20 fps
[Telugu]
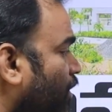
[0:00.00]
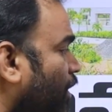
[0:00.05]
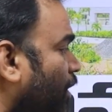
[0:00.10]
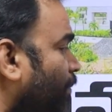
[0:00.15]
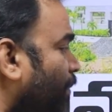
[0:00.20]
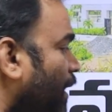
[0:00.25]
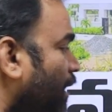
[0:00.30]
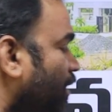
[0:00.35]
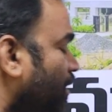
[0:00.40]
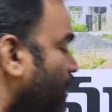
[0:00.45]

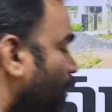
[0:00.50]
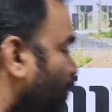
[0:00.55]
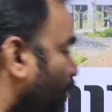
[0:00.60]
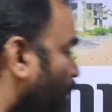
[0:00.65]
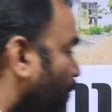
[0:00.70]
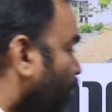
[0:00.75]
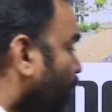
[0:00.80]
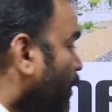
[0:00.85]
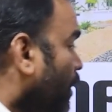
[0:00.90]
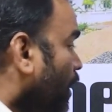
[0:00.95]
సిపిఐ
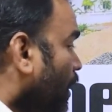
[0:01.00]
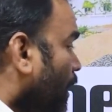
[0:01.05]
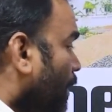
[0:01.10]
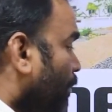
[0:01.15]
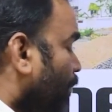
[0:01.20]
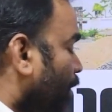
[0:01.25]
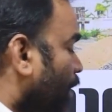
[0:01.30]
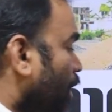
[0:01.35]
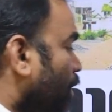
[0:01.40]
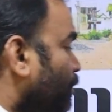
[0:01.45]
సిపిఎం
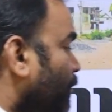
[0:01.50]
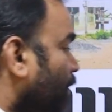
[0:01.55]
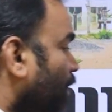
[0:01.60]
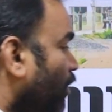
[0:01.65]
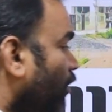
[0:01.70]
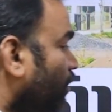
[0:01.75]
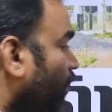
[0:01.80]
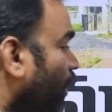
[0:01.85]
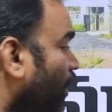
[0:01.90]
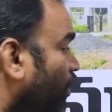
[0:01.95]
బీఎస్పీ
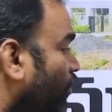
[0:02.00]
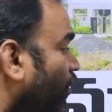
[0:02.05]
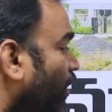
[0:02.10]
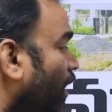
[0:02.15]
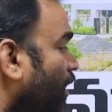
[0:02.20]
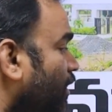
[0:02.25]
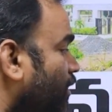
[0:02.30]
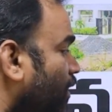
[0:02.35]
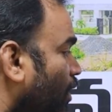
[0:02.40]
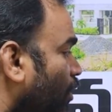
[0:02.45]
తర్వాత ఎక్కువ
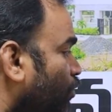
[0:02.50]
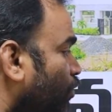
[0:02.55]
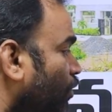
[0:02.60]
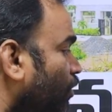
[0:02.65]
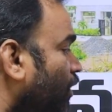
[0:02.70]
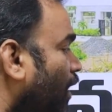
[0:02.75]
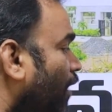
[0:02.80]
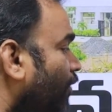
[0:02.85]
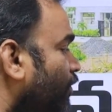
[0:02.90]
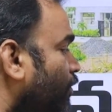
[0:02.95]
రాష్ట్రాల్లో
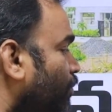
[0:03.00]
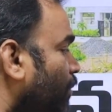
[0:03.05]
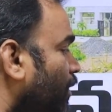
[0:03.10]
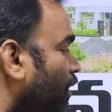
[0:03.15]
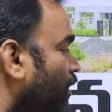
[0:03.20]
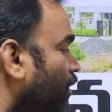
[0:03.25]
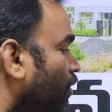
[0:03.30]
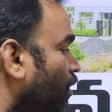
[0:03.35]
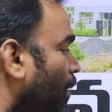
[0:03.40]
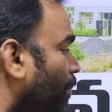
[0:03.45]
సొంత ఆఫీస్
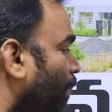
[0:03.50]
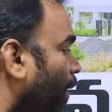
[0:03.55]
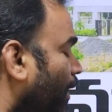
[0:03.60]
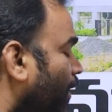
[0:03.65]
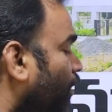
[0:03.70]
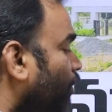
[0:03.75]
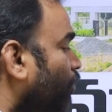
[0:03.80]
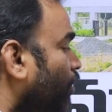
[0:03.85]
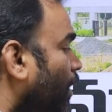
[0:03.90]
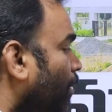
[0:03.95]
బిల్డింగ్లు ఉన్న
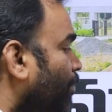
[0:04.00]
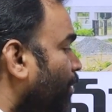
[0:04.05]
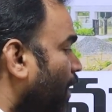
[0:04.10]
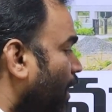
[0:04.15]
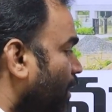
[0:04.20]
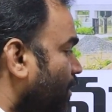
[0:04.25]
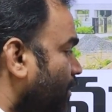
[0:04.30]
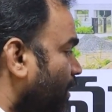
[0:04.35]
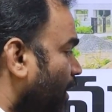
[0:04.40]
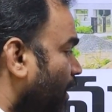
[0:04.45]
పార్టీ కూడా
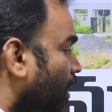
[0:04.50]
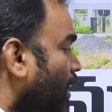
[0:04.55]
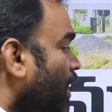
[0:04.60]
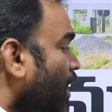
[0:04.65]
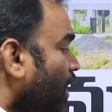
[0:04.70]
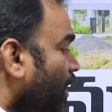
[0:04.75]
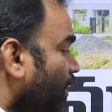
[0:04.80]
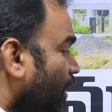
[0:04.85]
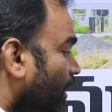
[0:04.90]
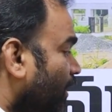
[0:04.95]
బీఆర్ఎస్ఏ
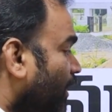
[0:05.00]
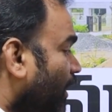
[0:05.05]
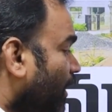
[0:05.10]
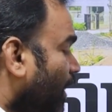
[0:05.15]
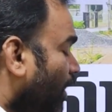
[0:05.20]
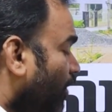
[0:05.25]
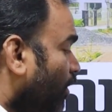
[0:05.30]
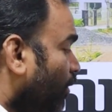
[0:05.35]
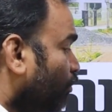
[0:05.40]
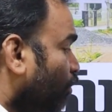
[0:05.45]
ఇదంతా
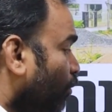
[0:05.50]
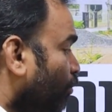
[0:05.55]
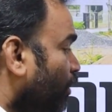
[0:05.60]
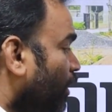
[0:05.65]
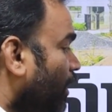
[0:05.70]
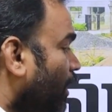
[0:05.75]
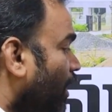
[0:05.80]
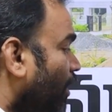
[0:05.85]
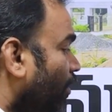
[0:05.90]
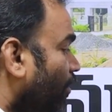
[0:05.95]
కేవలం
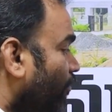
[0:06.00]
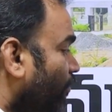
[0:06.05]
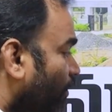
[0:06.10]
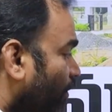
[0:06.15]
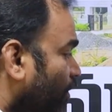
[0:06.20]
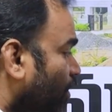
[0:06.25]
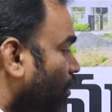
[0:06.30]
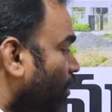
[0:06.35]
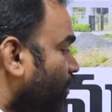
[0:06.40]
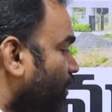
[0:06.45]
తొమ్మిదేళ్ల
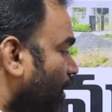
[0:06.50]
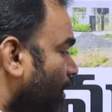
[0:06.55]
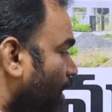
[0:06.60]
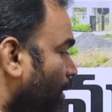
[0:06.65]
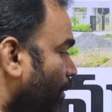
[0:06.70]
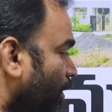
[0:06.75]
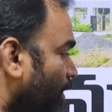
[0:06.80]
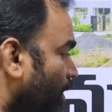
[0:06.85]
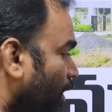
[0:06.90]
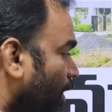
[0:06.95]
వ్యవధిలోనే
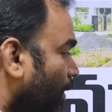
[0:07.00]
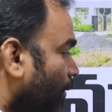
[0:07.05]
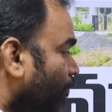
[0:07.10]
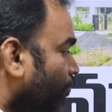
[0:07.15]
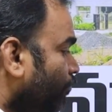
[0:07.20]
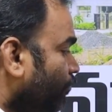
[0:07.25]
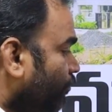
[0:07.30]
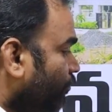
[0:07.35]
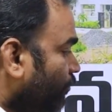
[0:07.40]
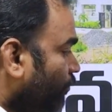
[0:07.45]
సాధ్యమైంది
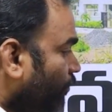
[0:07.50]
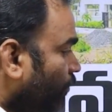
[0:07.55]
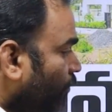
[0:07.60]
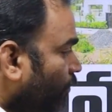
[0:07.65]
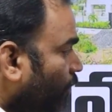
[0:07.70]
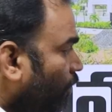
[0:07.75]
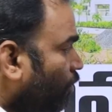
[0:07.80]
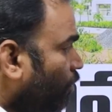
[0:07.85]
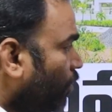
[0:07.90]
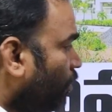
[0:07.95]

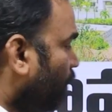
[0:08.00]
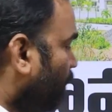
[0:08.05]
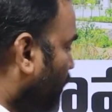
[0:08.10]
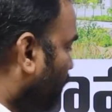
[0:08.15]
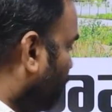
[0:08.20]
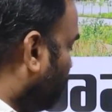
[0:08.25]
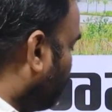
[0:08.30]
సో ఇది